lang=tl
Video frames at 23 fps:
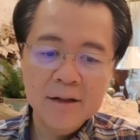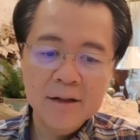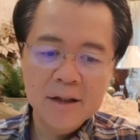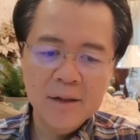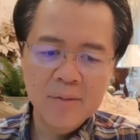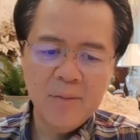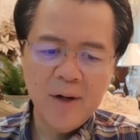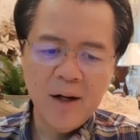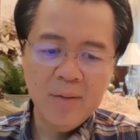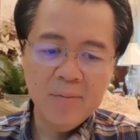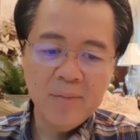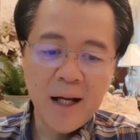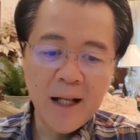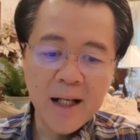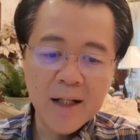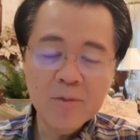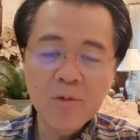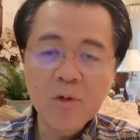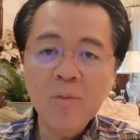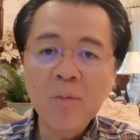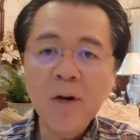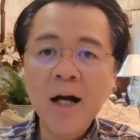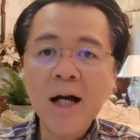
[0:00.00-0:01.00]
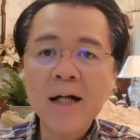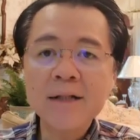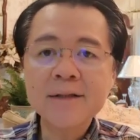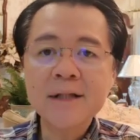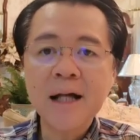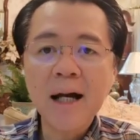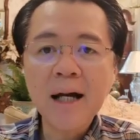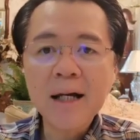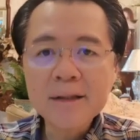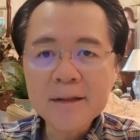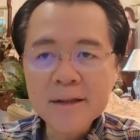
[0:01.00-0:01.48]
Diba? Mali mo,
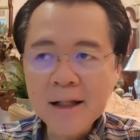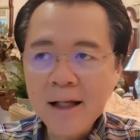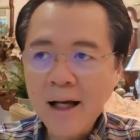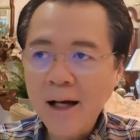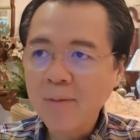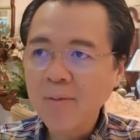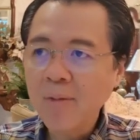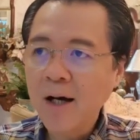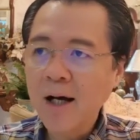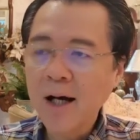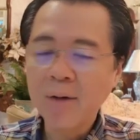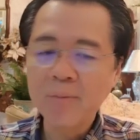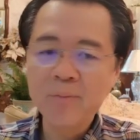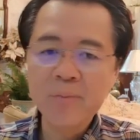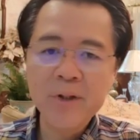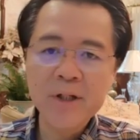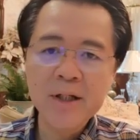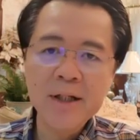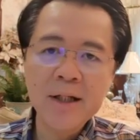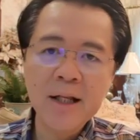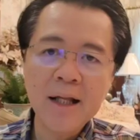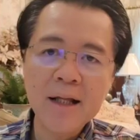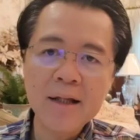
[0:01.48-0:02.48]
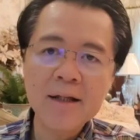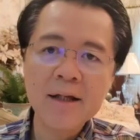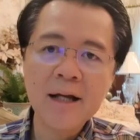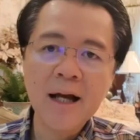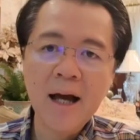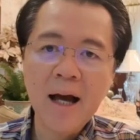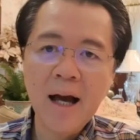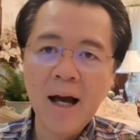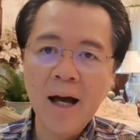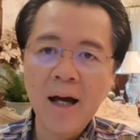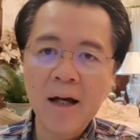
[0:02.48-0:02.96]
magkasakit ka, magkapilay
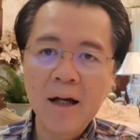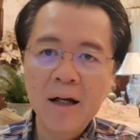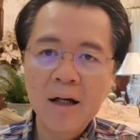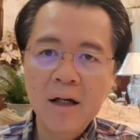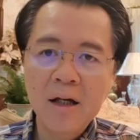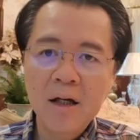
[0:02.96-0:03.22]
ka,